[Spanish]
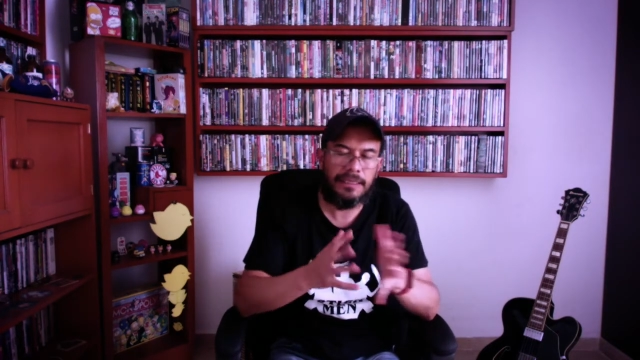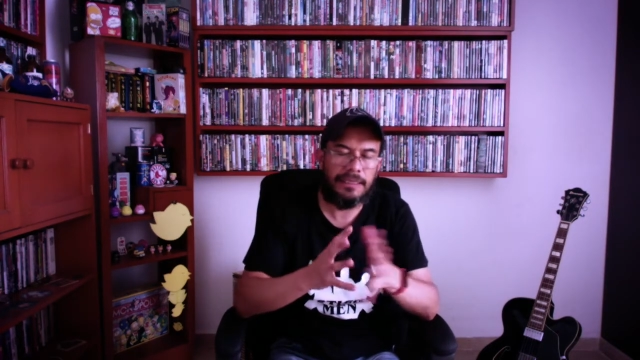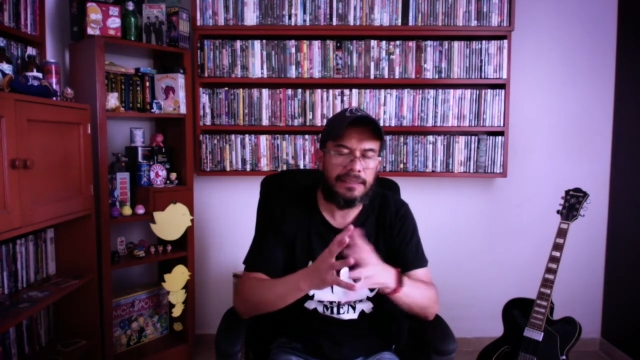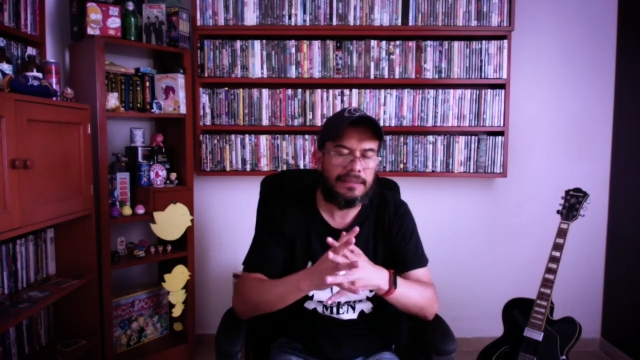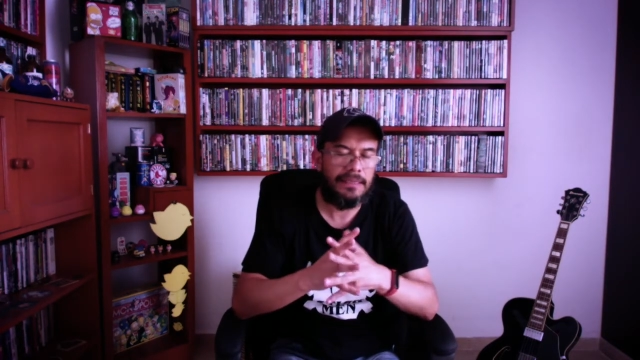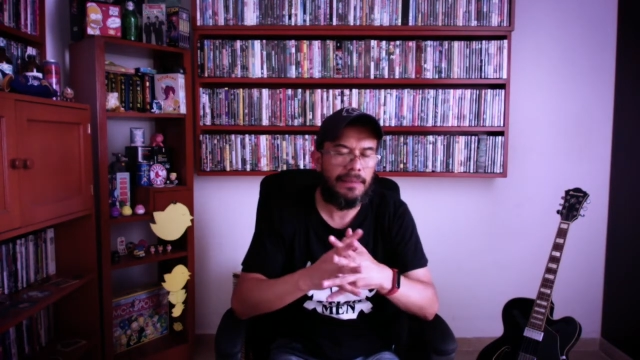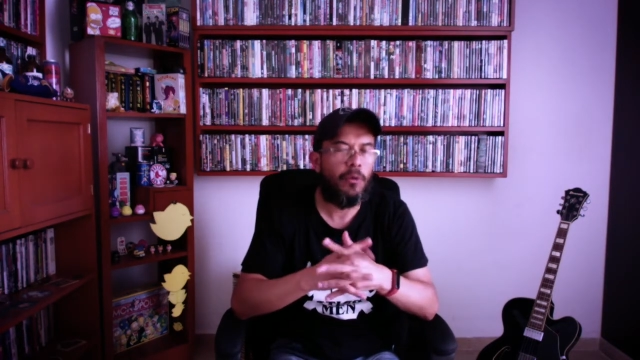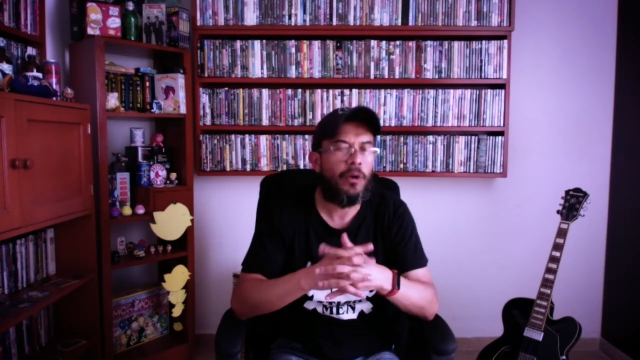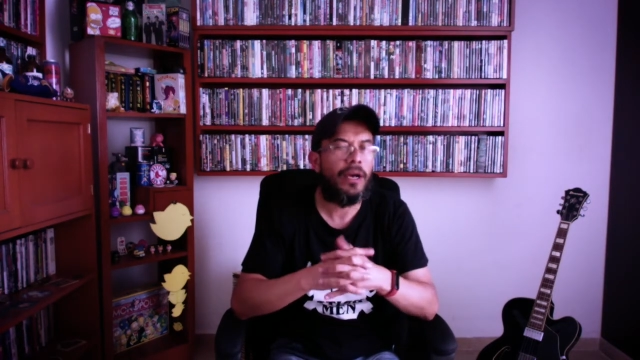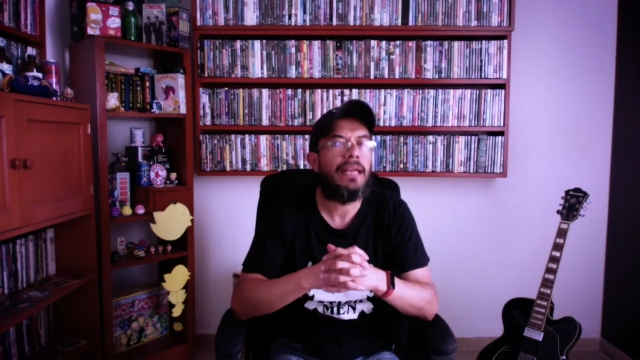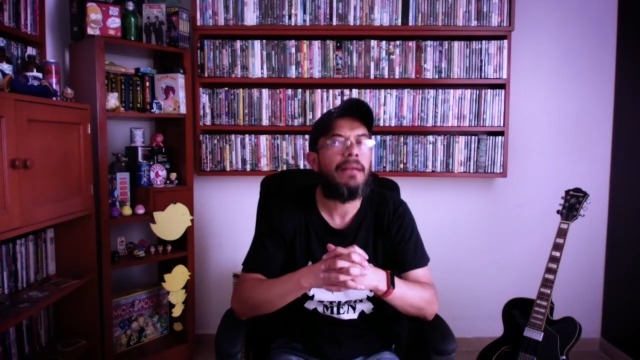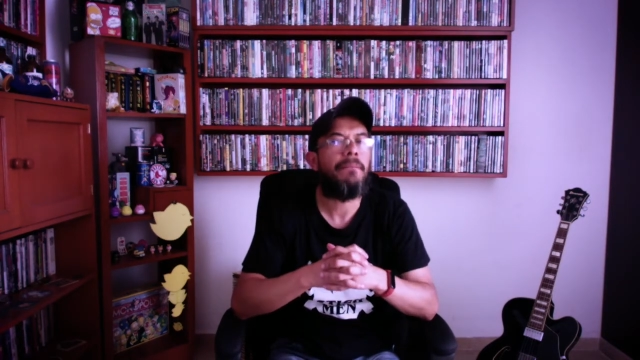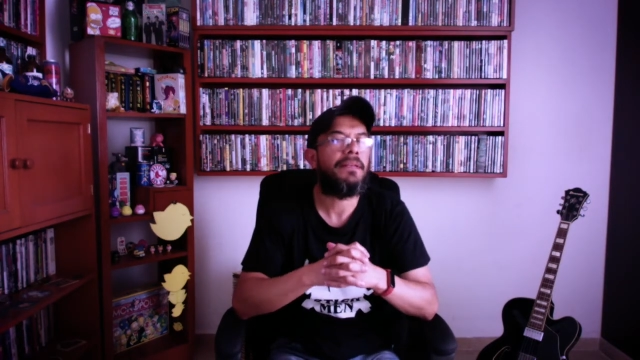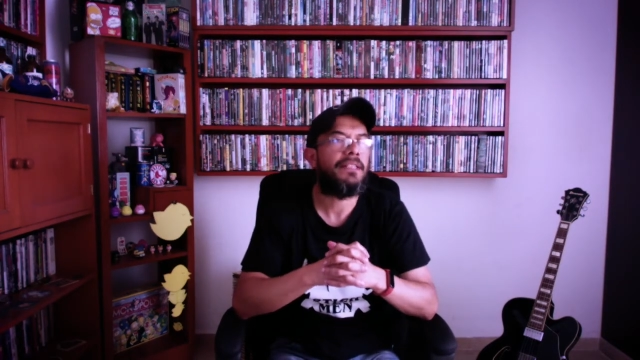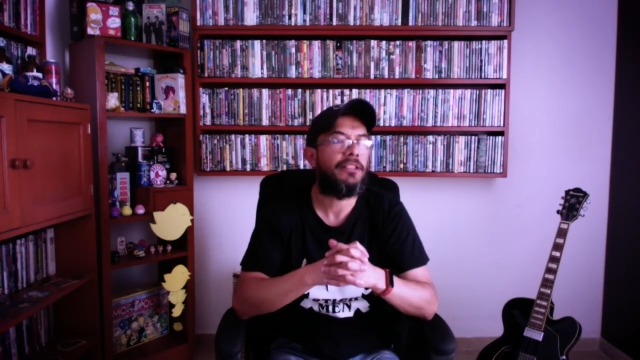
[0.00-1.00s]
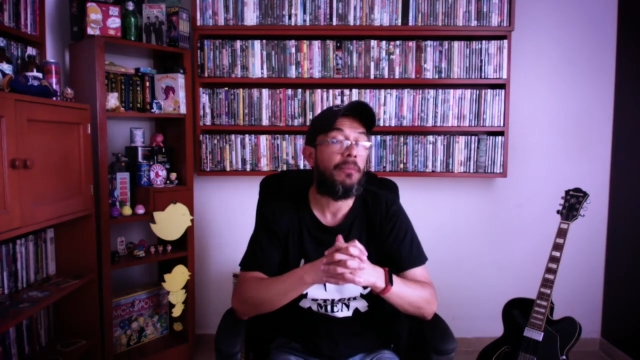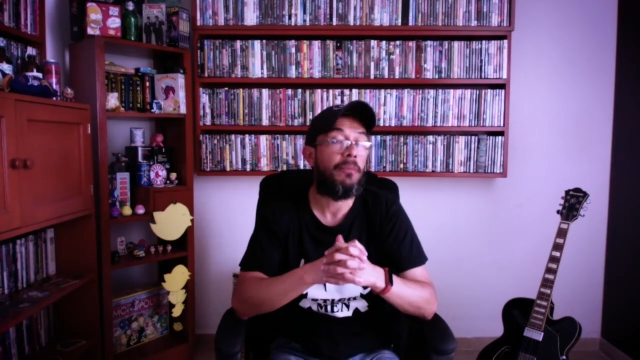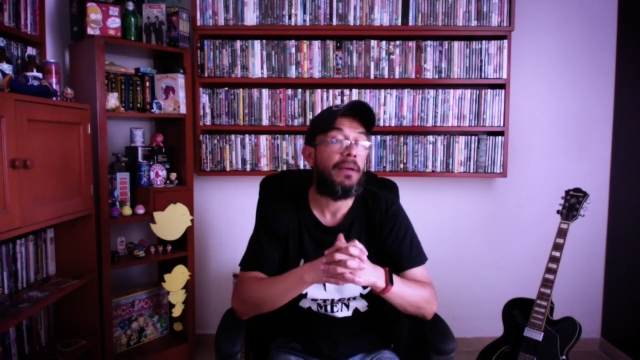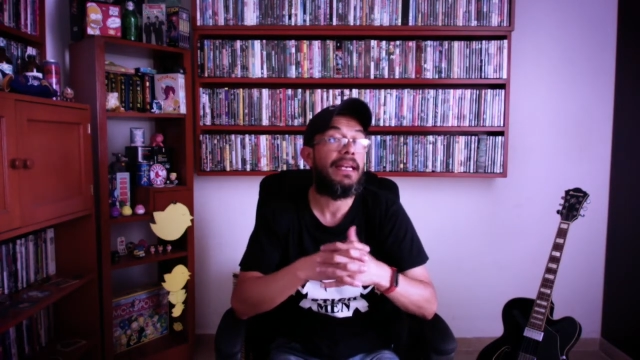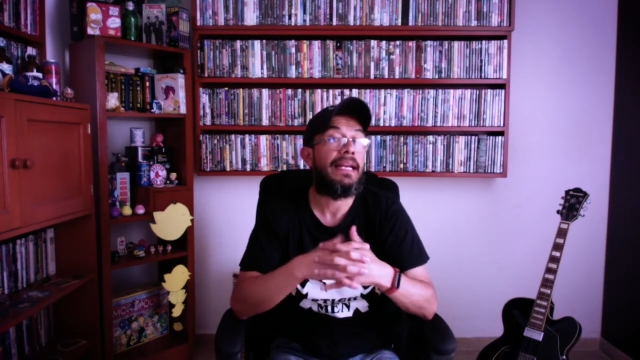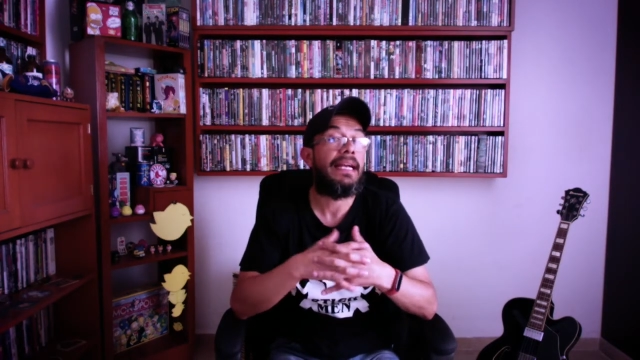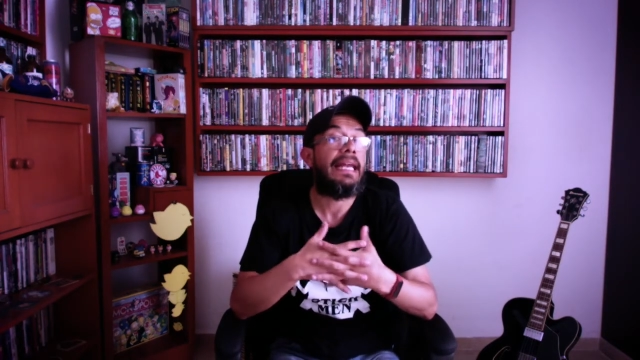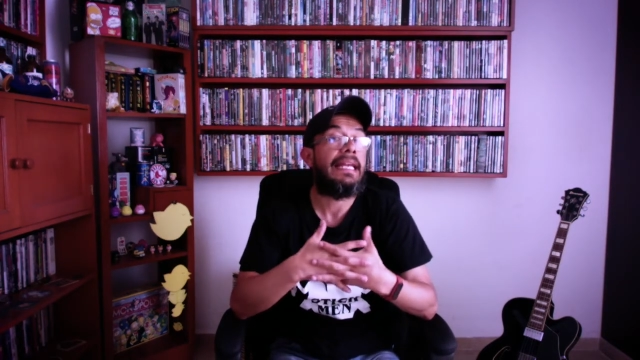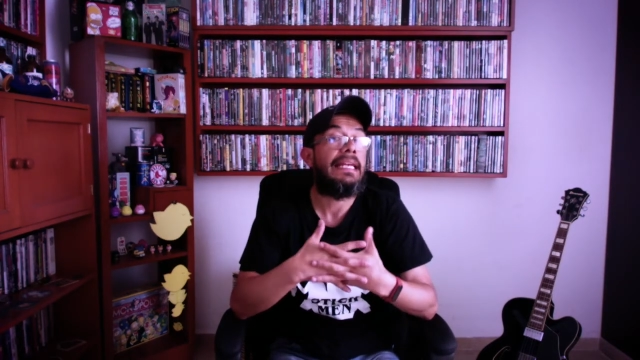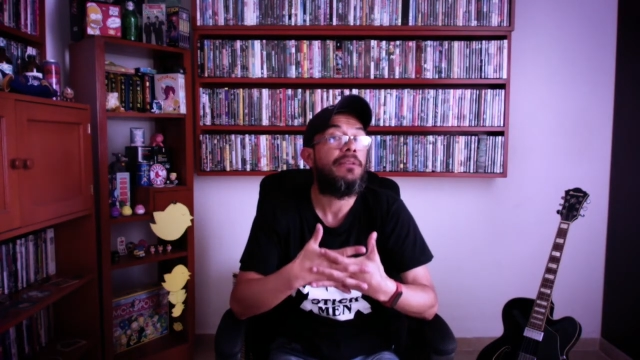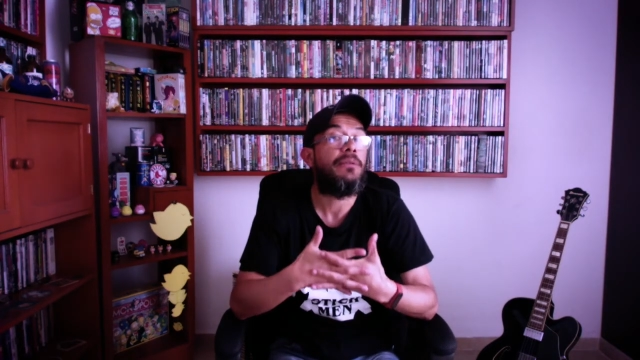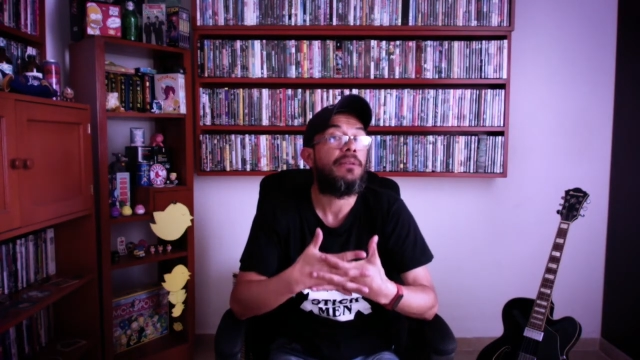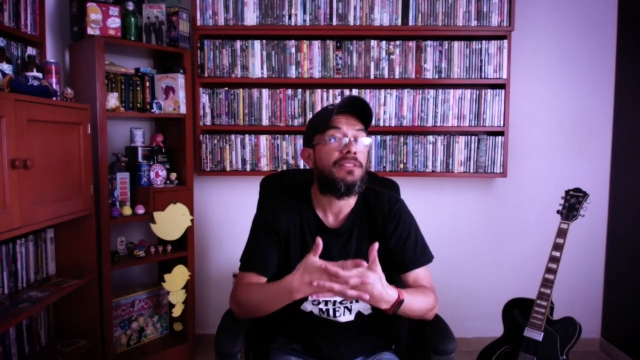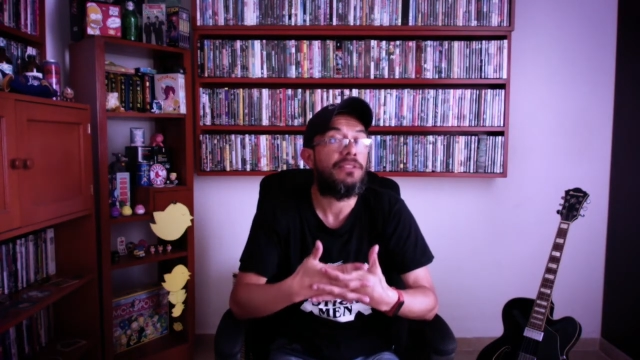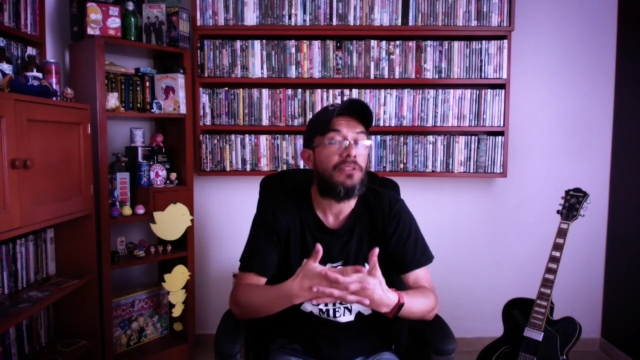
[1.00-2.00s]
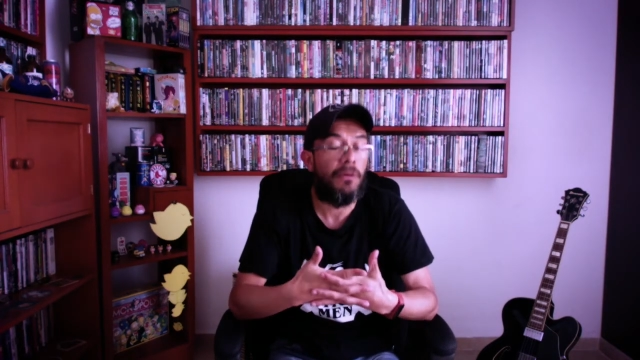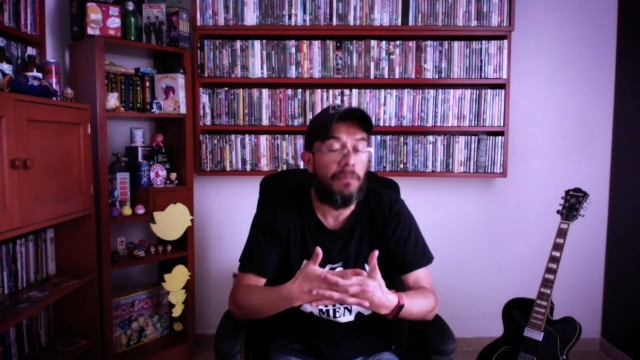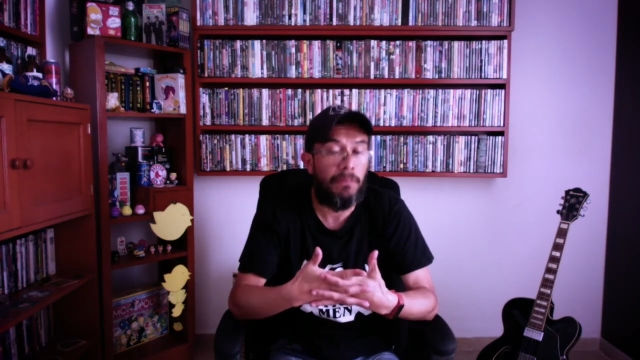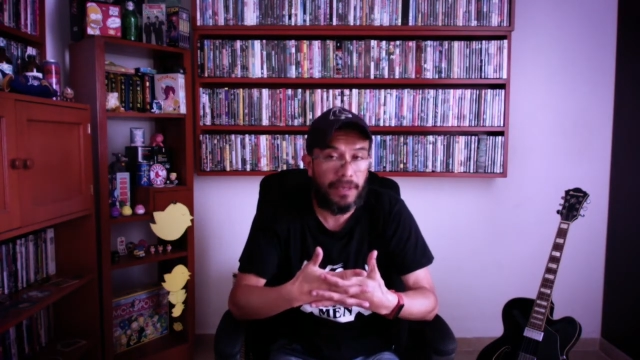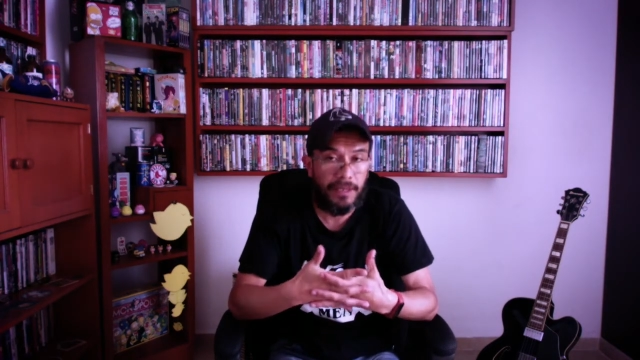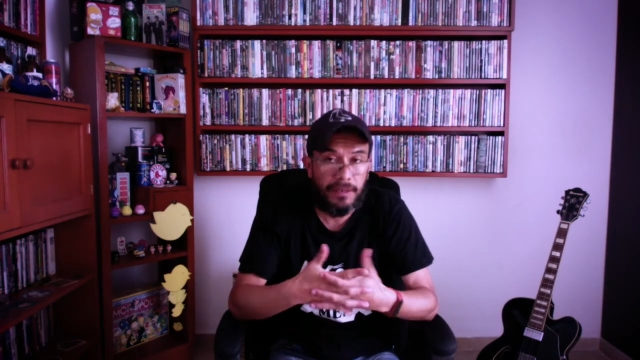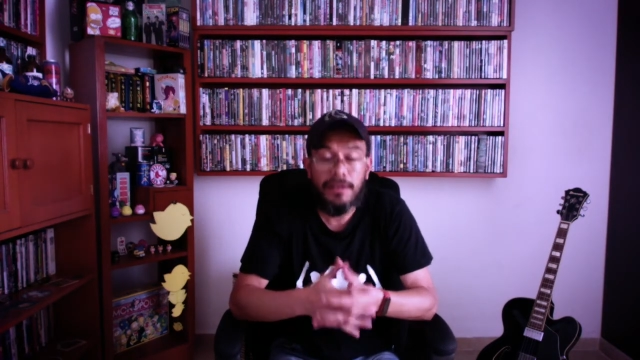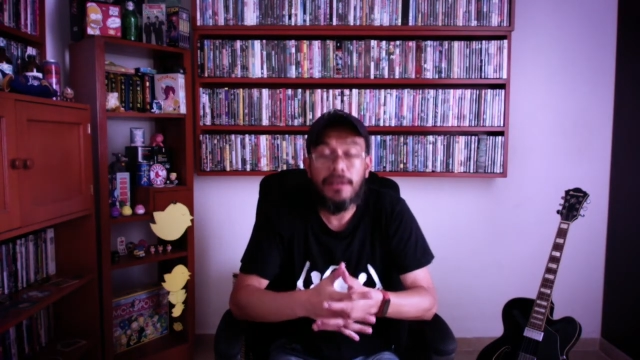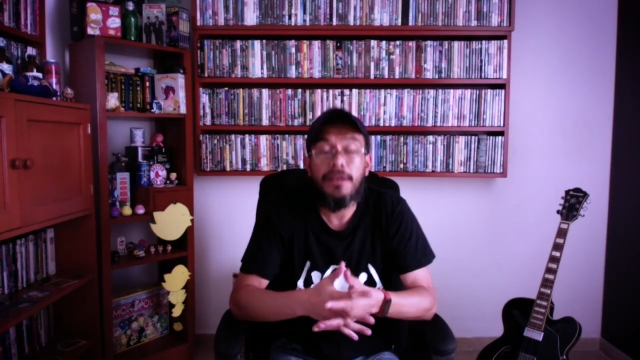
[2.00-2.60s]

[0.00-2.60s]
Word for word: de esta mujer empieza a tomarle cariño a este hombre.